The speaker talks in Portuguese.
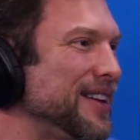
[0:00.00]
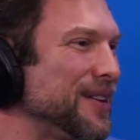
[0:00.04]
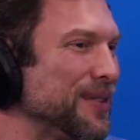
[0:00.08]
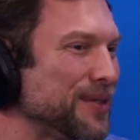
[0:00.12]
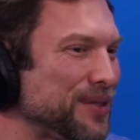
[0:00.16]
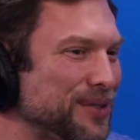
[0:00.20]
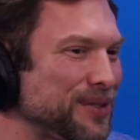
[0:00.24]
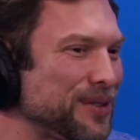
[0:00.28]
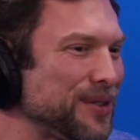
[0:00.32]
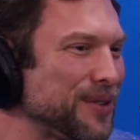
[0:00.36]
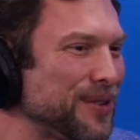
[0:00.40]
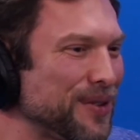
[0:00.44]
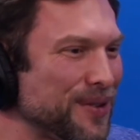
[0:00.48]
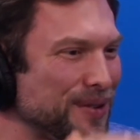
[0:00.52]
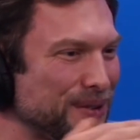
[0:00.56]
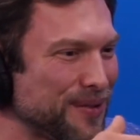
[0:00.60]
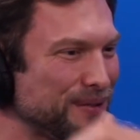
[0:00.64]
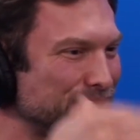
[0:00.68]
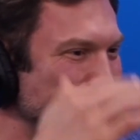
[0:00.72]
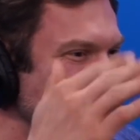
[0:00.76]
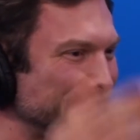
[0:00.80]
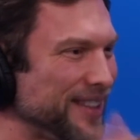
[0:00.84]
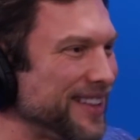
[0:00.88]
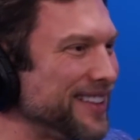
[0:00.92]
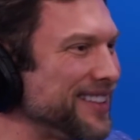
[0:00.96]
eu sou o
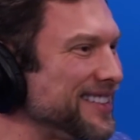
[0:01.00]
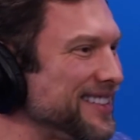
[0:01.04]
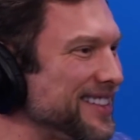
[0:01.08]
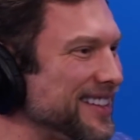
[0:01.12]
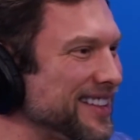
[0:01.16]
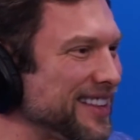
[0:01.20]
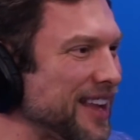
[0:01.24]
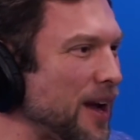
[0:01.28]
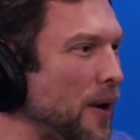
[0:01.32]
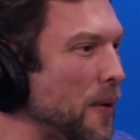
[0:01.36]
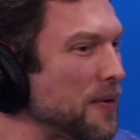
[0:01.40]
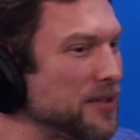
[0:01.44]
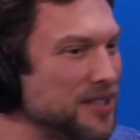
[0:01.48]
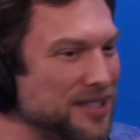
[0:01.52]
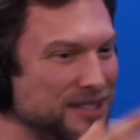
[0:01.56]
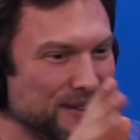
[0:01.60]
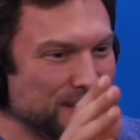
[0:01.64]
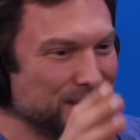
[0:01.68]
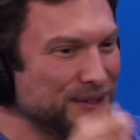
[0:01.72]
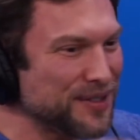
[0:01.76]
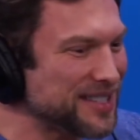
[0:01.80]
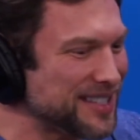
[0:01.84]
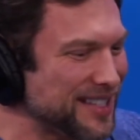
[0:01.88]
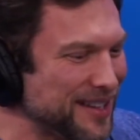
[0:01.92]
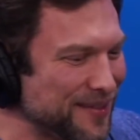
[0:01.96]
fulano de tal. Se
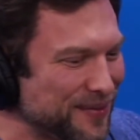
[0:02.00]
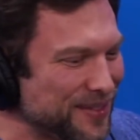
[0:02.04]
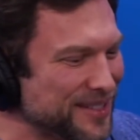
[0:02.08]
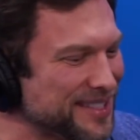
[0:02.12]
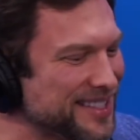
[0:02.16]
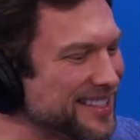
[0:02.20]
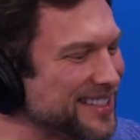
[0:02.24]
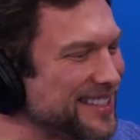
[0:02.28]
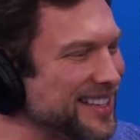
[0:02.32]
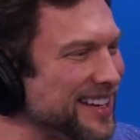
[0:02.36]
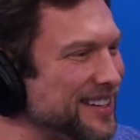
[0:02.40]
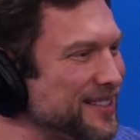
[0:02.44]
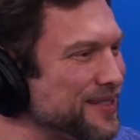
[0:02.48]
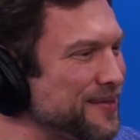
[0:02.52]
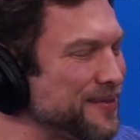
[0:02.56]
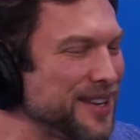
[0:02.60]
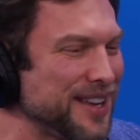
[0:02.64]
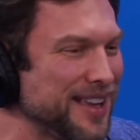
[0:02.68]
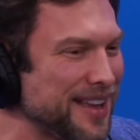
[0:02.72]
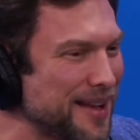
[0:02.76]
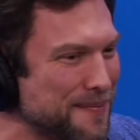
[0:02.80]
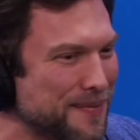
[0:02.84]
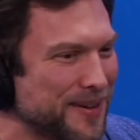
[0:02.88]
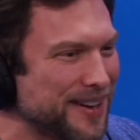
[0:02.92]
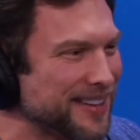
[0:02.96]
você precisar de
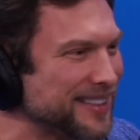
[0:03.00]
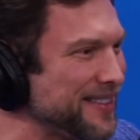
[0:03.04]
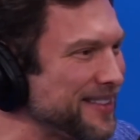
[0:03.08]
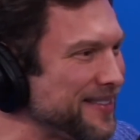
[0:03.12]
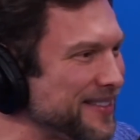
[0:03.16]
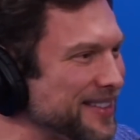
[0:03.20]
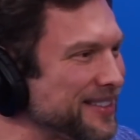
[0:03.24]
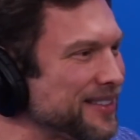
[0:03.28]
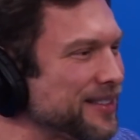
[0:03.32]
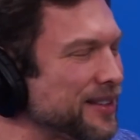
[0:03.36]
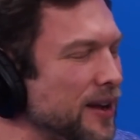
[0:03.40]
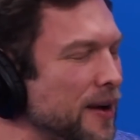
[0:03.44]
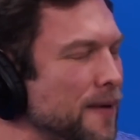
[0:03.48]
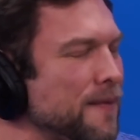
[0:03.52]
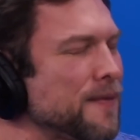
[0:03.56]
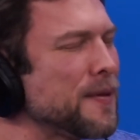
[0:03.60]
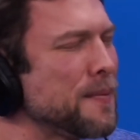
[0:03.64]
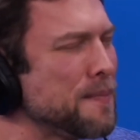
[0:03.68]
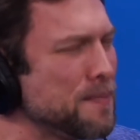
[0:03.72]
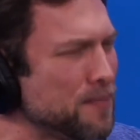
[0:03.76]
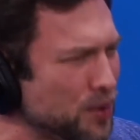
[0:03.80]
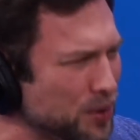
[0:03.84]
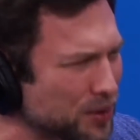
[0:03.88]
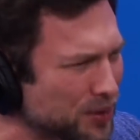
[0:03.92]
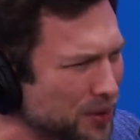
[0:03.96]
mim, apartamento tal.
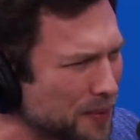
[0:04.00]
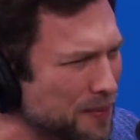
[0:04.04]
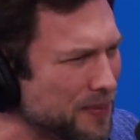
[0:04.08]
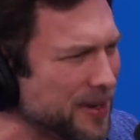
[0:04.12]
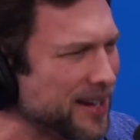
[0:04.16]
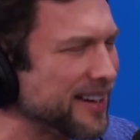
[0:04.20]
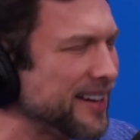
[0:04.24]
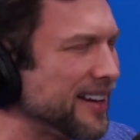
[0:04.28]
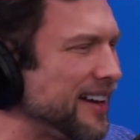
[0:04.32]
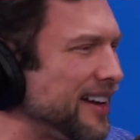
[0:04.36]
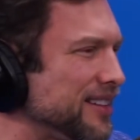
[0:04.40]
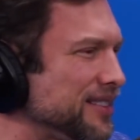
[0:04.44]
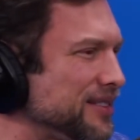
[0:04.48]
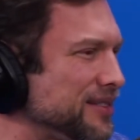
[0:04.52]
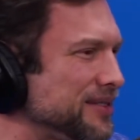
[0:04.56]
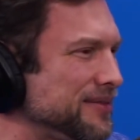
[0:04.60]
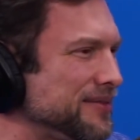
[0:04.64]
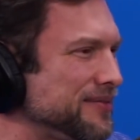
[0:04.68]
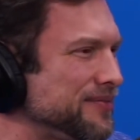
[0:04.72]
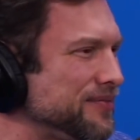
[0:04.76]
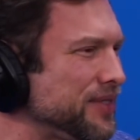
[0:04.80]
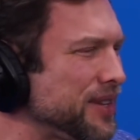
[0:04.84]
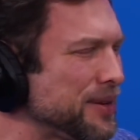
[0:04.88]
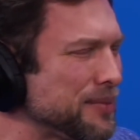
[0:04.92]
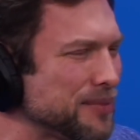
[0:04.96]
Muito obrigado.
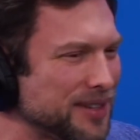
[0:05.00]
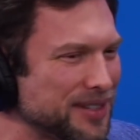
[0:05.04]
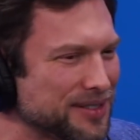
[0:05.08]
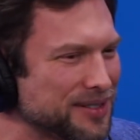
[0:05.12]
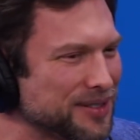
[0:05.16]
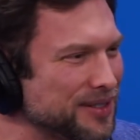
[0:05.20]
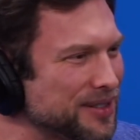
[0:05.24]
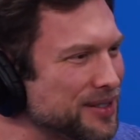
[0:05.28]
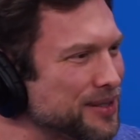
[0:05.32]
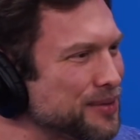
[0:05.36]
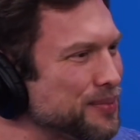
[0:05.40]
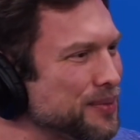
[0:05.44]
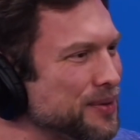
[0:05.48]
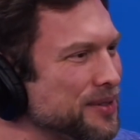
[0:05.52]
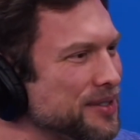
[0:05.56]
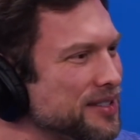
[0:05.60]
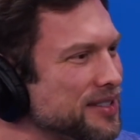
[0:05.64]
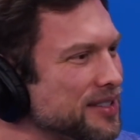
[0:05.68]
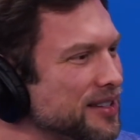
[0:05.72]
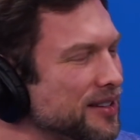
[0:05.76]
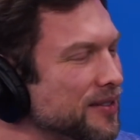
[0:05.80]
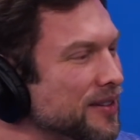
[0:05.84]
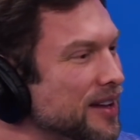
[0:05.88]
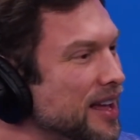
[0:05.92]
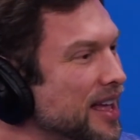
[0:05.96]
Também estou à
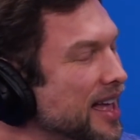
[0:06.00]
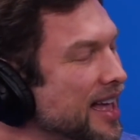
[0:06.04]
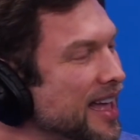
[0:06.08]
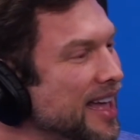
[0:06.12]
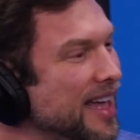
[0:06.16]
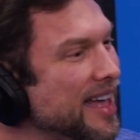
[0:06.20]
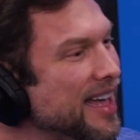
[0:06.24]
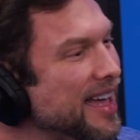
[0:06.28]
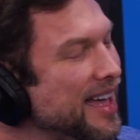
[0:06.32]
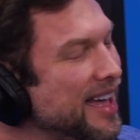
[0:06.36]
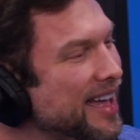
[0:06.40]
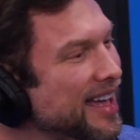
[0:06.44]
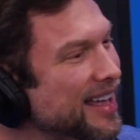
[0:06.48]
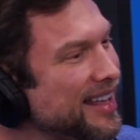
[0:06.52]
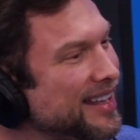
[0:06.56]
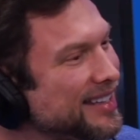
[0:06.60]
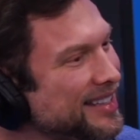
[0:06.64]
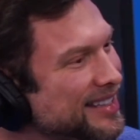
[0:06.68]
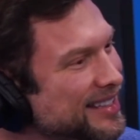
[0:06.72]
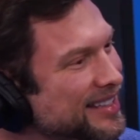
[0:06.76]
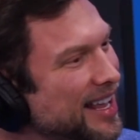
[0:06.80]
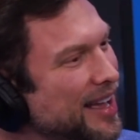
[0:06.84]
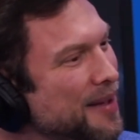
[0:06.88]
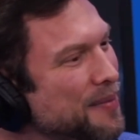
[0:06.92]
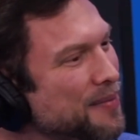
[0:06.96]
disposição.
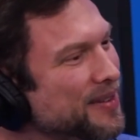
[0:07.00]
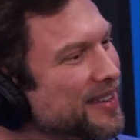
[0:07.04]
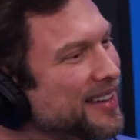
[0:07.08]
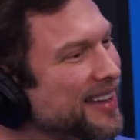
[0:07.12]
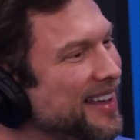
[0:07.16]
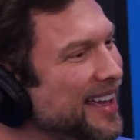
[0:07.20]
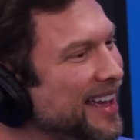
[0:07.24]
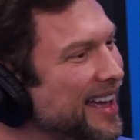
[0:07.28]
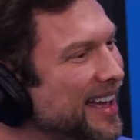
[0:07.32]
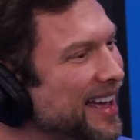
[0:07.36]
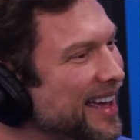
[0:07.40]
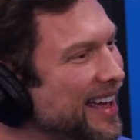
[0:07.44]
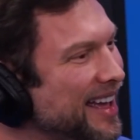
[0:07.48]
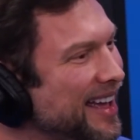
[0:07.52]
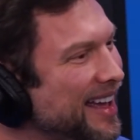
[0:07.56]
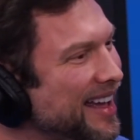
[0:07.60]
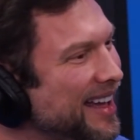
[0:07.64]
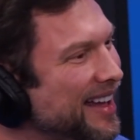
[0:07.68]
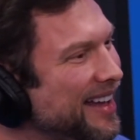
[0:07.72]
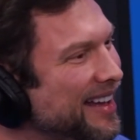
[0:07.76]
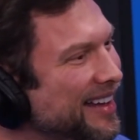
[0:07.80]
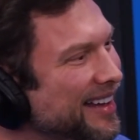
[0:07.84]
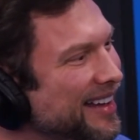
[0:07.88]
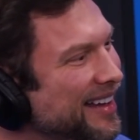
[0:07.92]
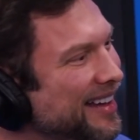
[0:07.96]
Sabe,
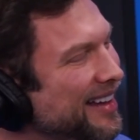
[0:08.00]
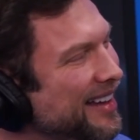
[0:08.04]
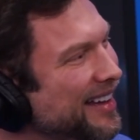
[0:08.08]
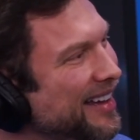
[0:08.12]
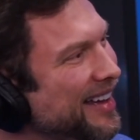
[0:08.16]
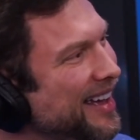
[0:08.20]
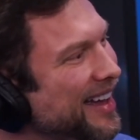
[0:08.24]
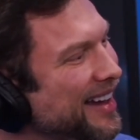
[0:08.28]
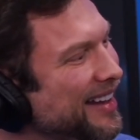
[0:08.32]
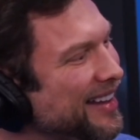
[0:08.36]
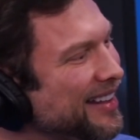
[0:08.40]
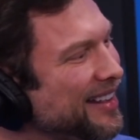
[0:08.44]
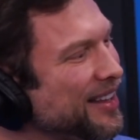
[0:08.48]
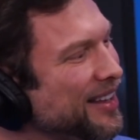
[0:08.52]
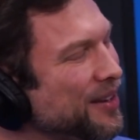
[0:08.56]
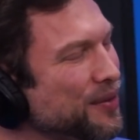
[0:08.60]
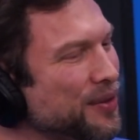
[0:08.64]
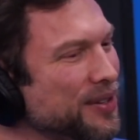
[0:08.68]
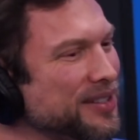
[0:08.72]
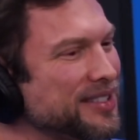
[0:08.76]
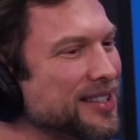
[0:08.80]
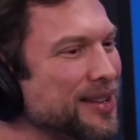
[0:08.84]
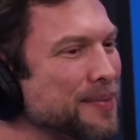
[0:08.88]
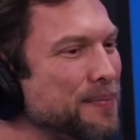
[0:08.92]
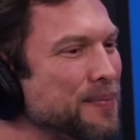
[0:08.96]
é, é, é aquela
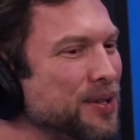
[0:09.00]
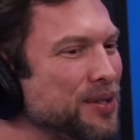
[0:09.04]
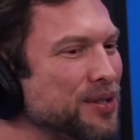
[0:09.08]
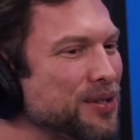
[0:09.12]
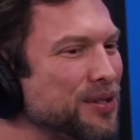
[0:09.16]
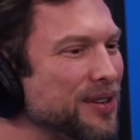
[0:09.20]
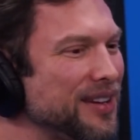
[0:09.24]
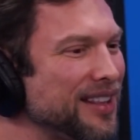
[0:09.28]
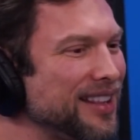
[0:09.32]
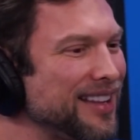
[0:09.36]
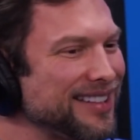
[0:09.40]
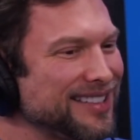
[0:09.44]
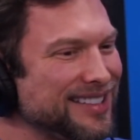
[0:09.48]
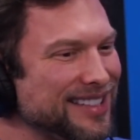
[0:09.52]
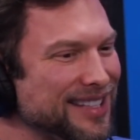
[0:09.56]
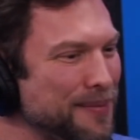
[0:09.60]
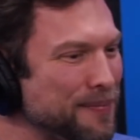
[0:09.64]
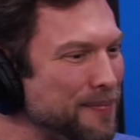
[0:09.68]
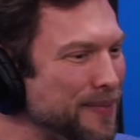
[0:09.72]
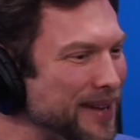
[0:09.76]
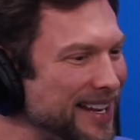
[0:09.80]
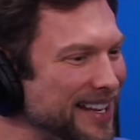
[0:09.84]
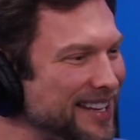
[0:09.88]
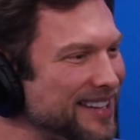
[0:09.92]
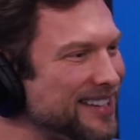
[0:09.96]
coisa da pessoa ela ser
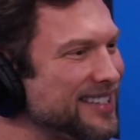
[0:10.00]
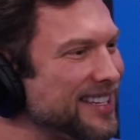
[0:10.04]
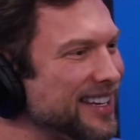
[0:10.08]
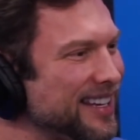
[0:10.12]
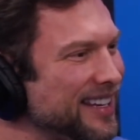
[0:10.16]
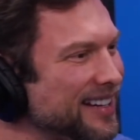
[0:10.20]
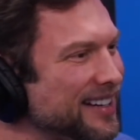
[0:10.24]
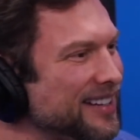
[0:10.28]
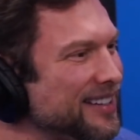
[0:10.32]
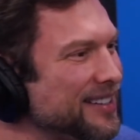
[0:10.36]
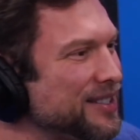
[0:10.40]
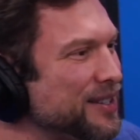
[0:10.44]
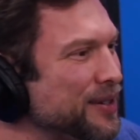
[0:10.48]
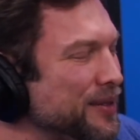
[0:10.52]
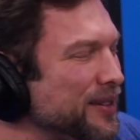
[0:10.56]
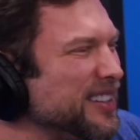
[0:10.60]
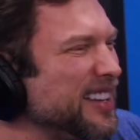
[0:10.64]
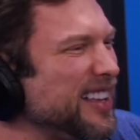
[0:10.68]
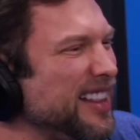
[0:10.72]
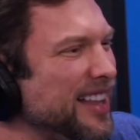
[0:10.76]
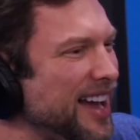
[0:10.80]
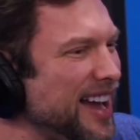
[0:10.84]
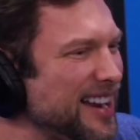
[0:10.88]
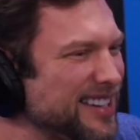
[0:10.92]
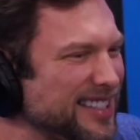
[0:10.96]
beligerante quando
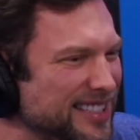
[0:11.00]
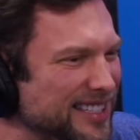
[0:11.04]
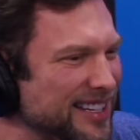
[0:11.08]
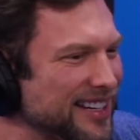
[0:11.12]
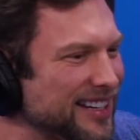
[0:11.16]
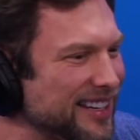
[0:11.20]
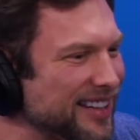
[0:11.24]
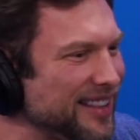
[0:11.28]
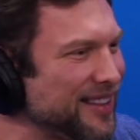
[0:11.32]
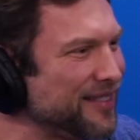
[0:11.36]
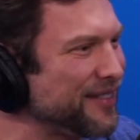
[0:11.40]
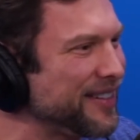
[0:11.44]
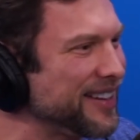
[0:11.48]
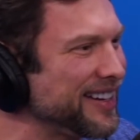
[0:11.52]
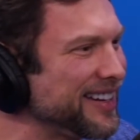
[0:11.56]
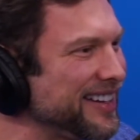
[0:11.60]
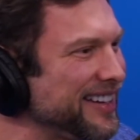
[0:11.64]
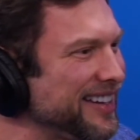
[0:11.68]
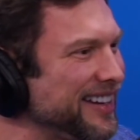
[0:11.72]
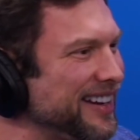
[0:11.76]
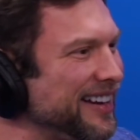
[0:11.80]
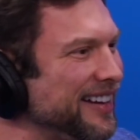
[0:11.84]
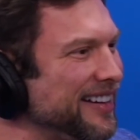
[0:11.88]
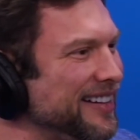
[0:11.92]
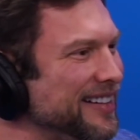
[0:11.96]
ela acha que ela vai
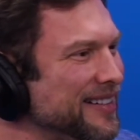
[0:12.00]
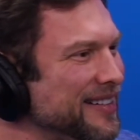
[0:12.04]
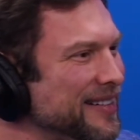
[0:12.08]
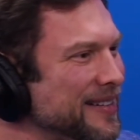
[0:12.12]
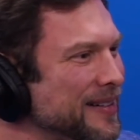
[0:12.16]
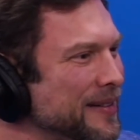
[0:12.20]
ganhar